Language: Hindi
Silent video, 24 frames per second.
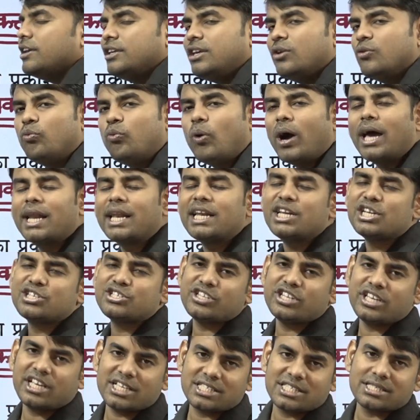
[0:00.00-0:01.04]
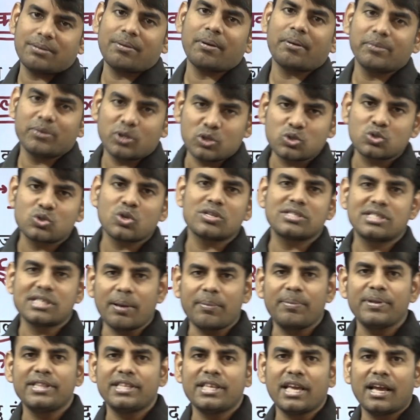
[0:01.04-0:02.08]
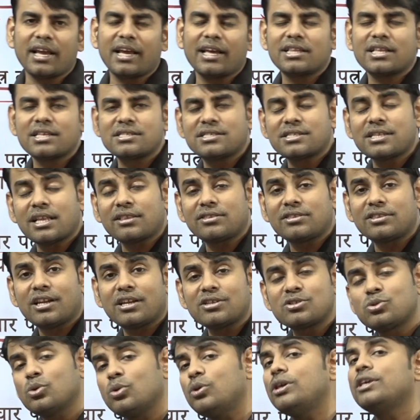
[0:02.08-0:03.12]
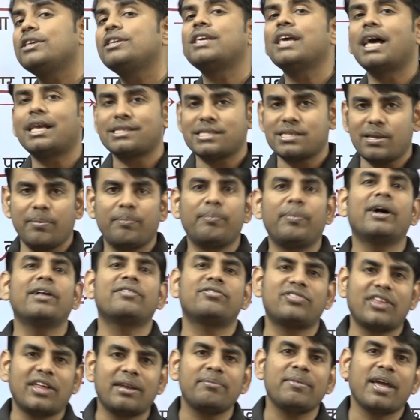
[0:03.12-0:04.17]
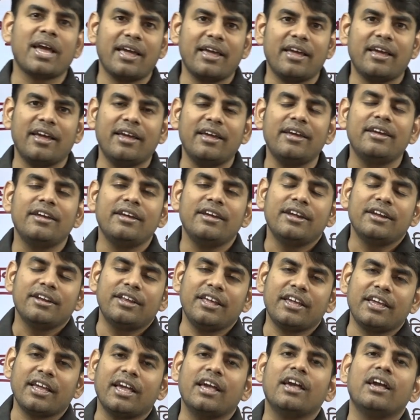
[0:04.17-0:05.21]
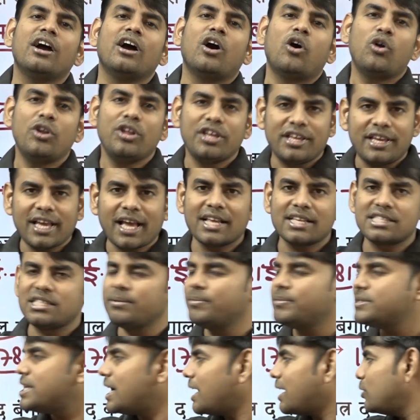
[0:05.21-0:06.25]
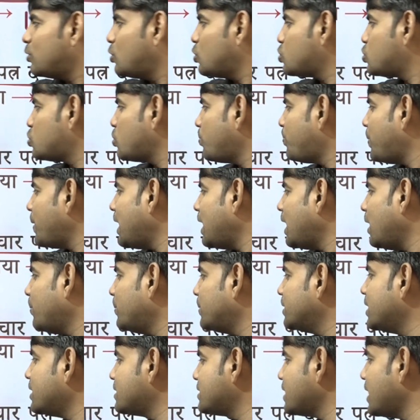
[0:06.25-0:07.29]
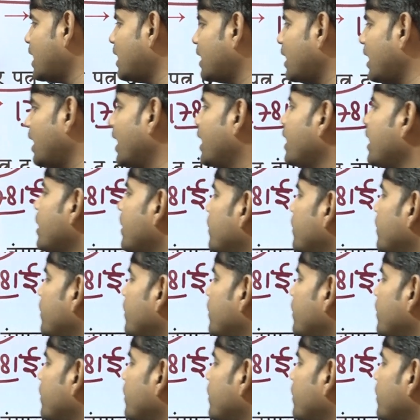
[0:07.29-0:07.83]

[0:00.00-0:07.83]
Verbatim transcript: ये वारेन हेस्टिंग के समय में दोस्तों स्थापित किया गया था सत्रह में बहत्तर में आए हैं ठीक है और इक्यासी में जाकर दोस्तों पहला मदरसा आ रहा है